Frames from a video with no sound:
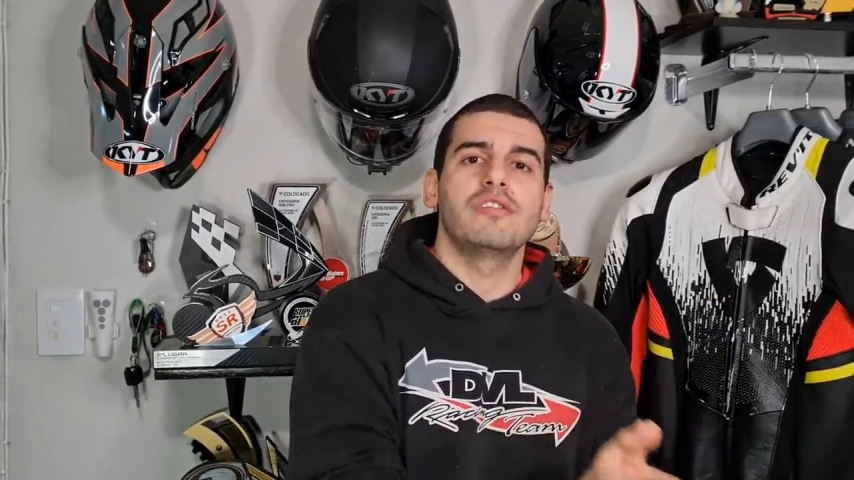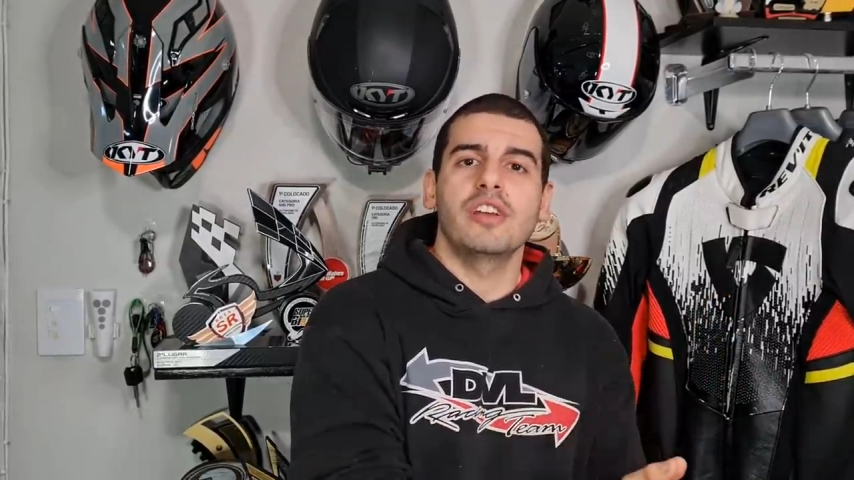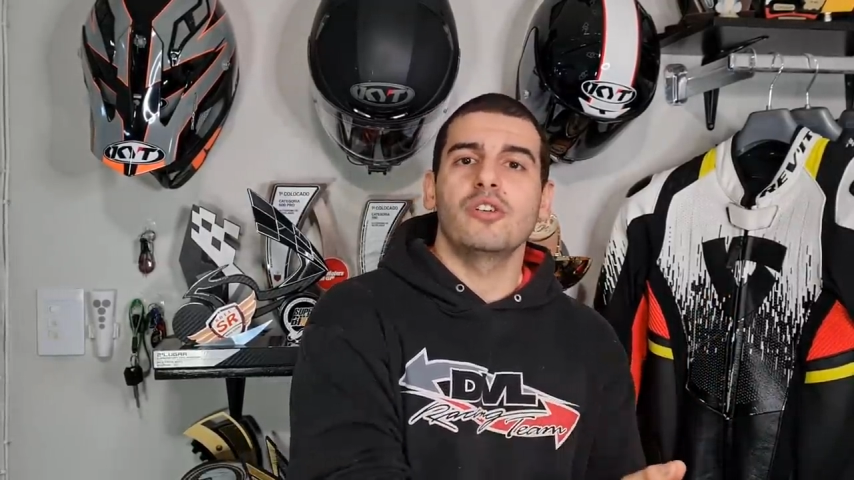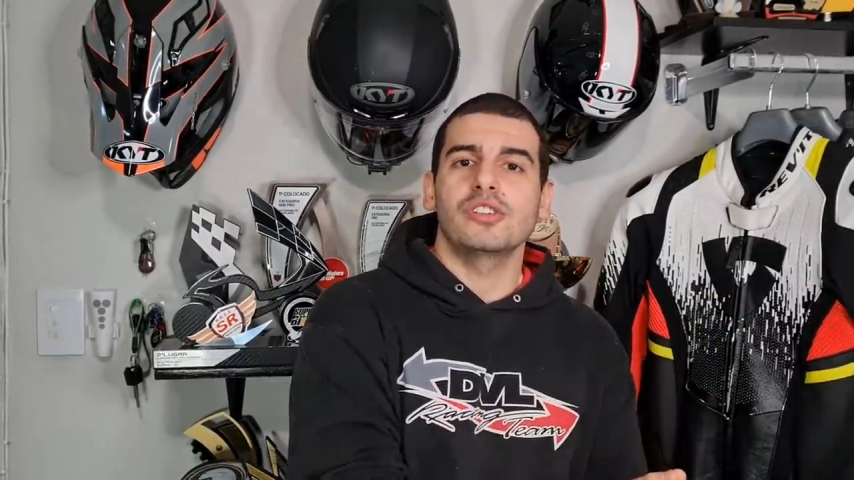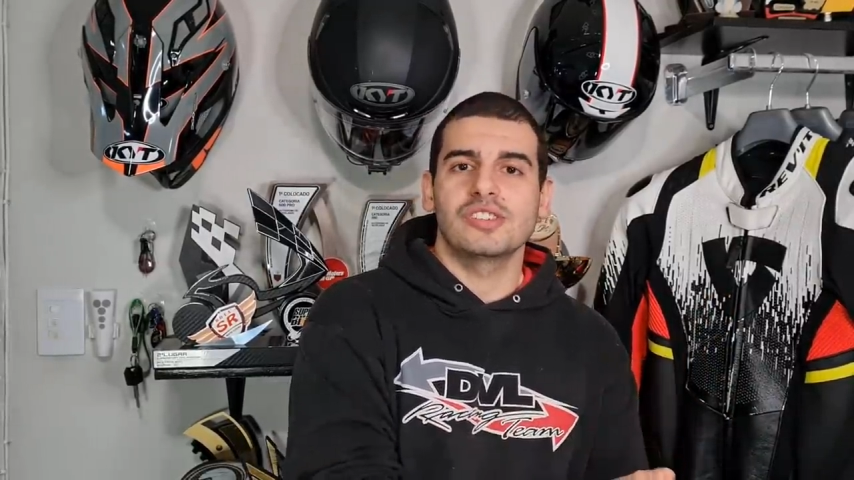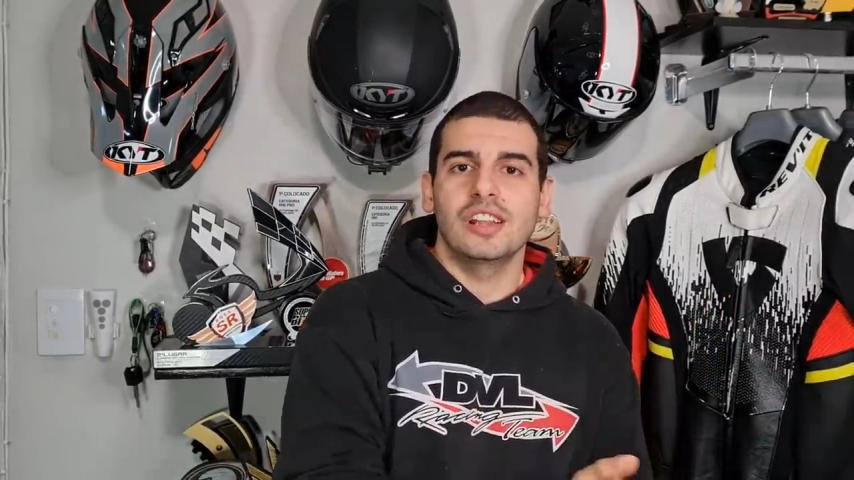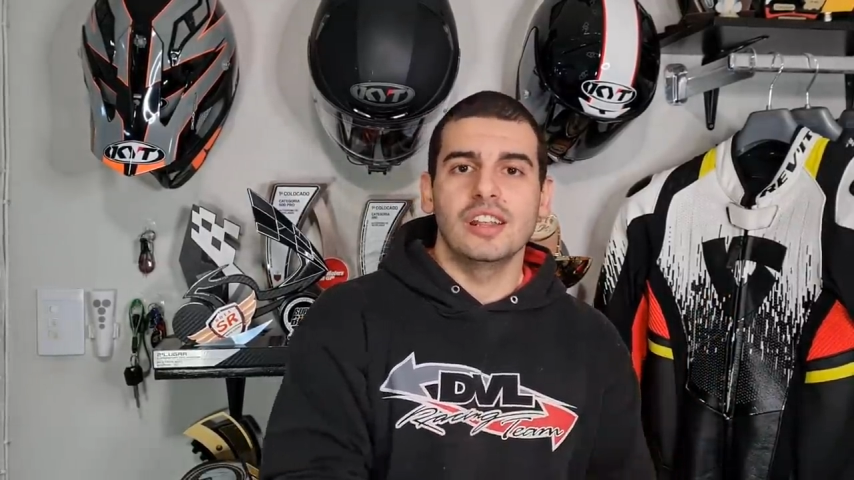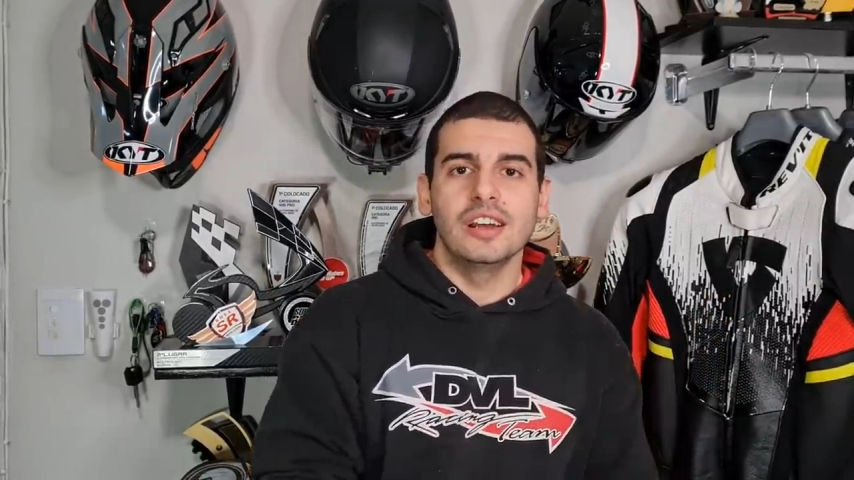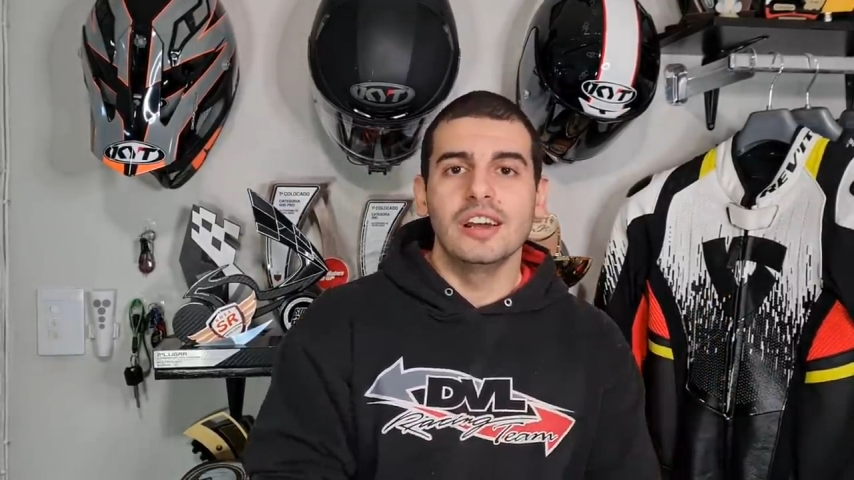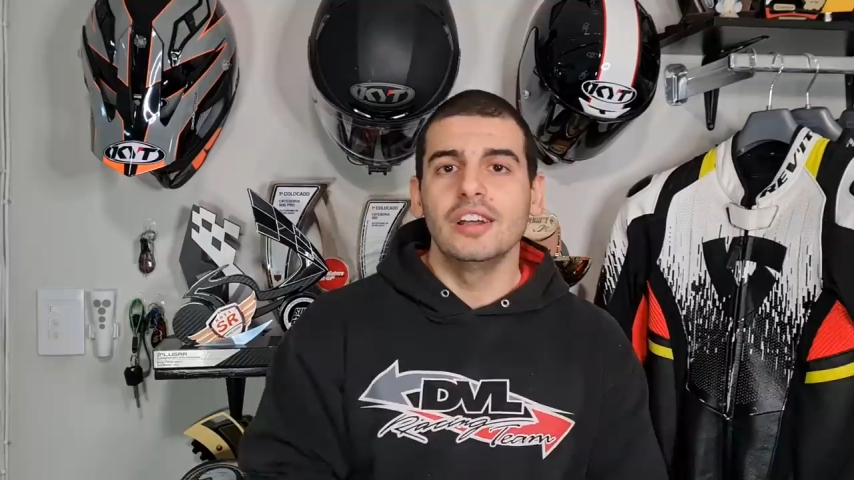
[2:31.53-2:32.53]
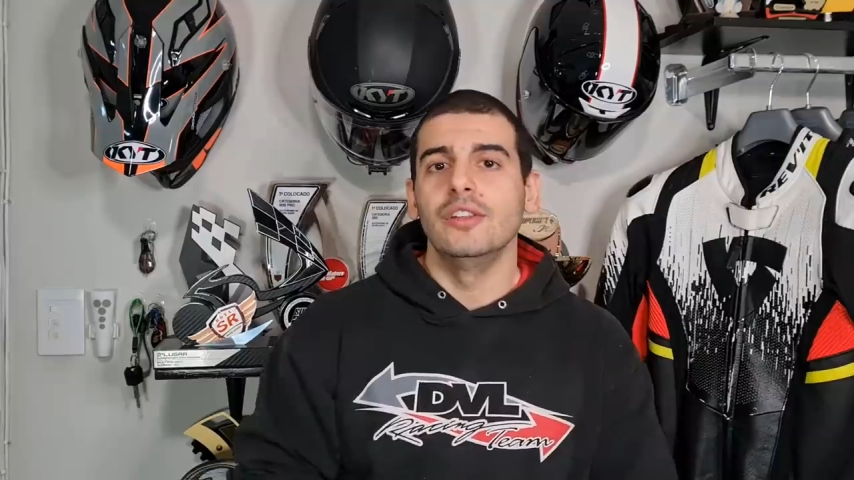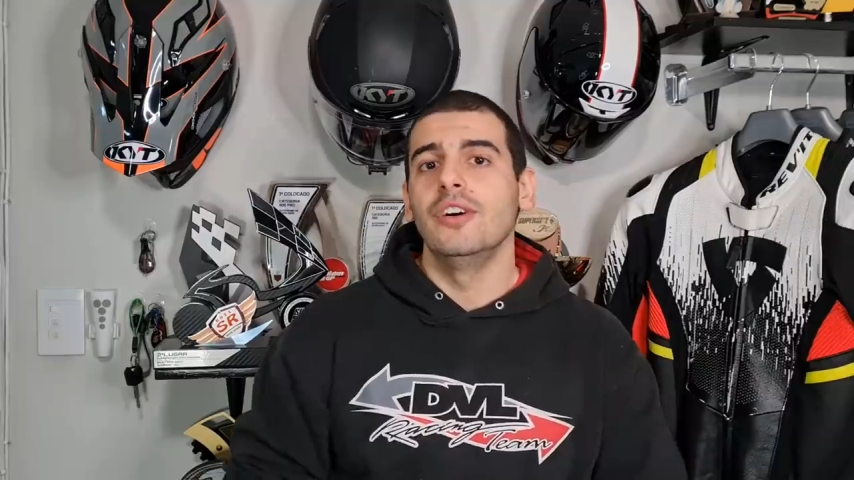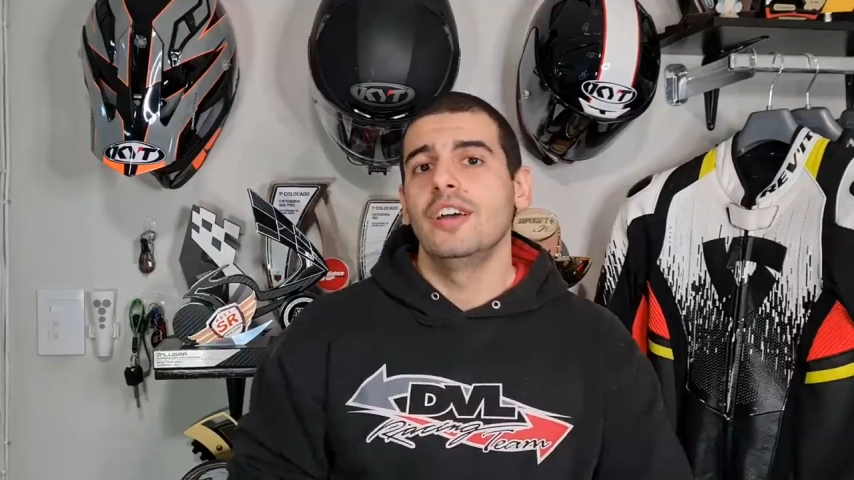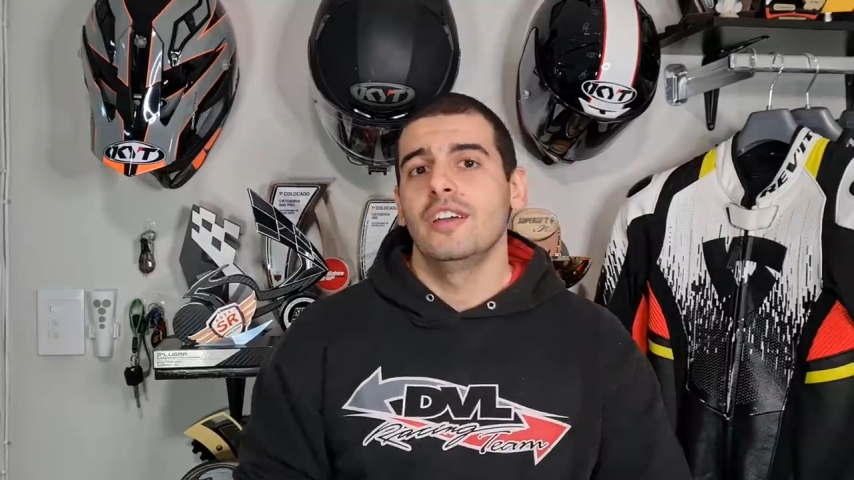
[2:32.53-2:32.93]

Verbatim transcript: vê eu acelerando,